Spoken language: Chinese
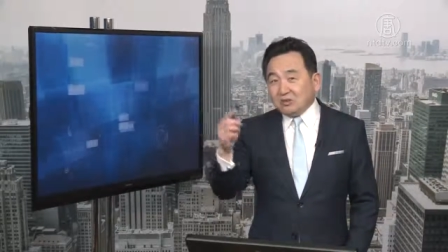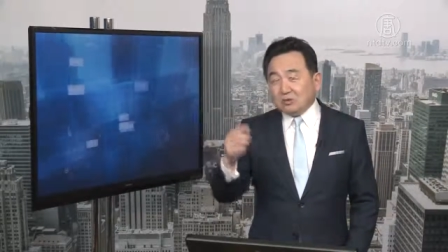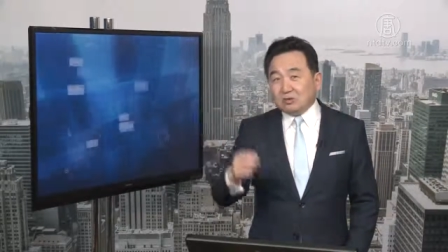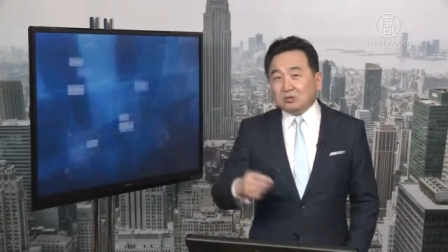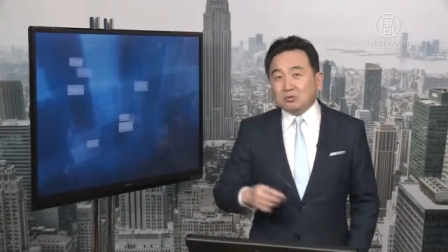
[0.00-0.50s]

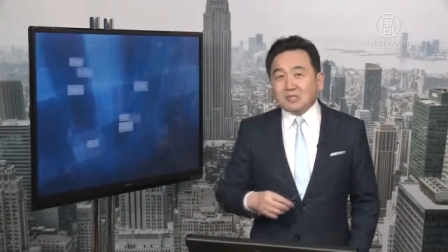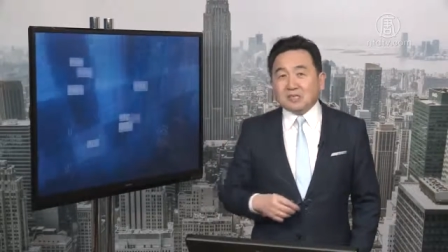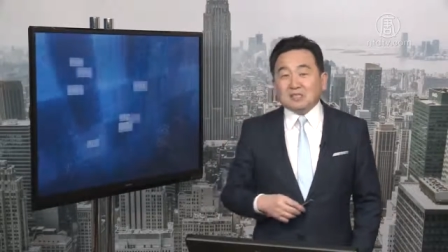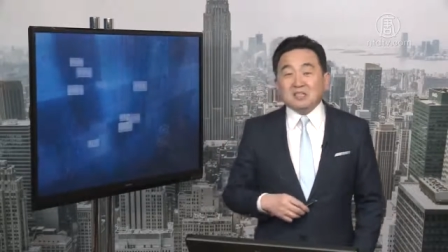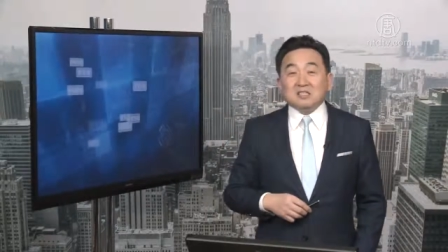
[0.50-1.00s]
区出
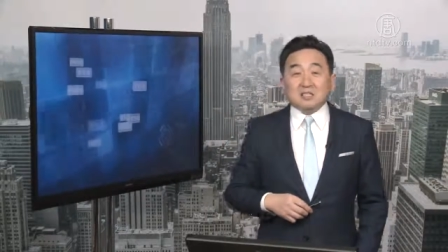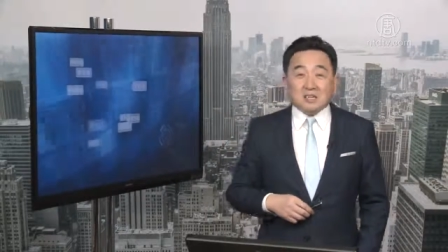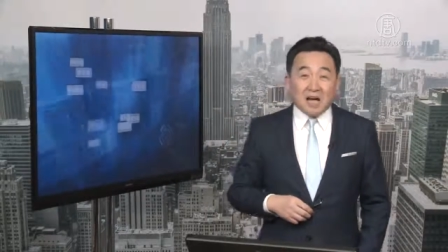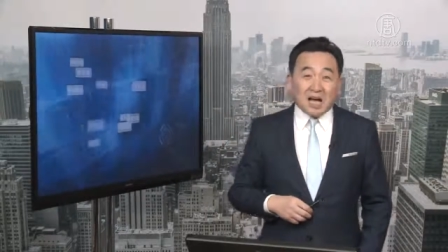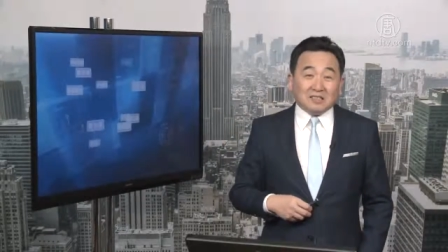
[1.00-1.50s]
现三四
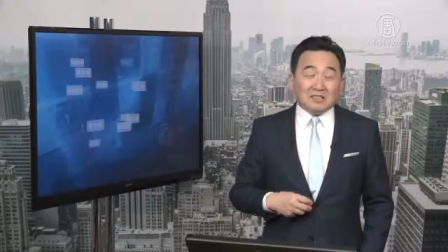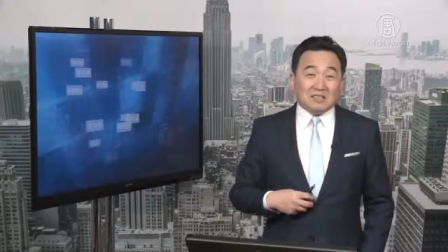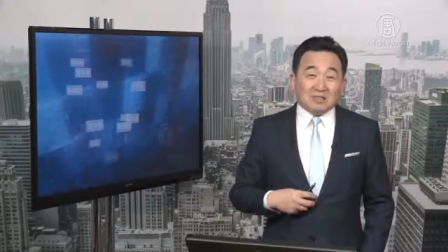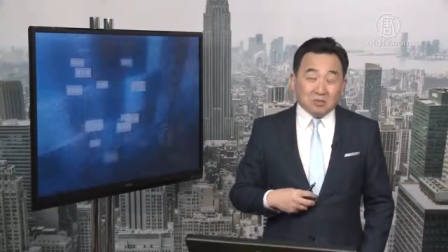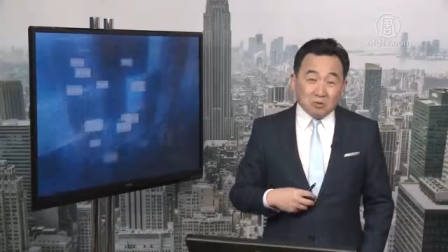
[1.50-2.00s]
个孩子，
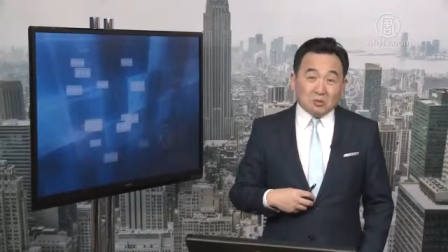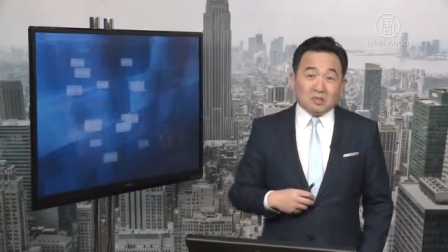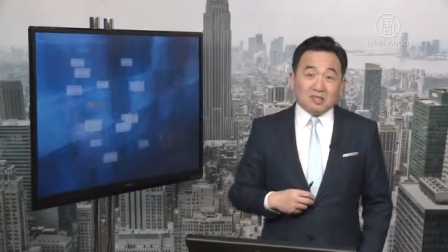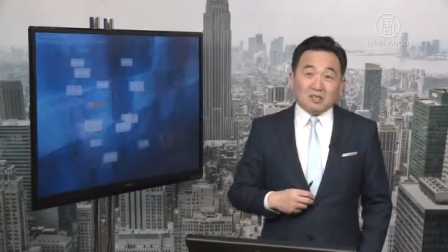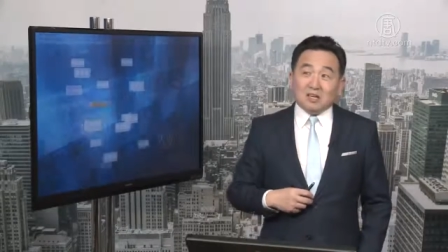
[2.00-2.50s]
那有
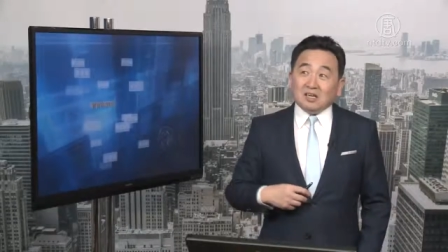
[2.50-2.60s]
可能。